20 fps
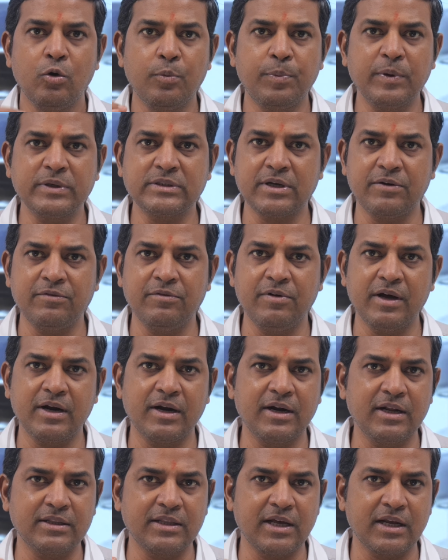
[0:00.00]

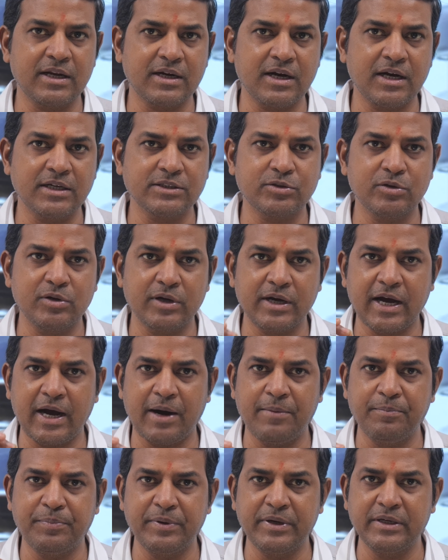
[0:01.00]
ఉపసంహరణ దరఖాస్తును
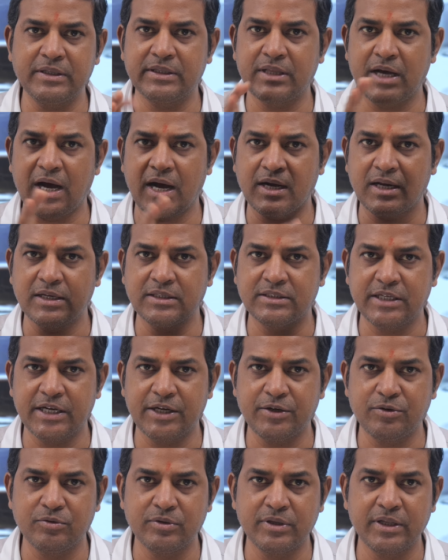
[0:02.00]
కంపెనీ దాఖలు
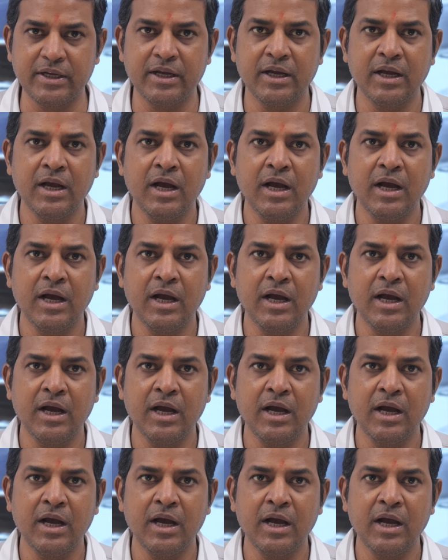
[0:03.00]
చేయనుంది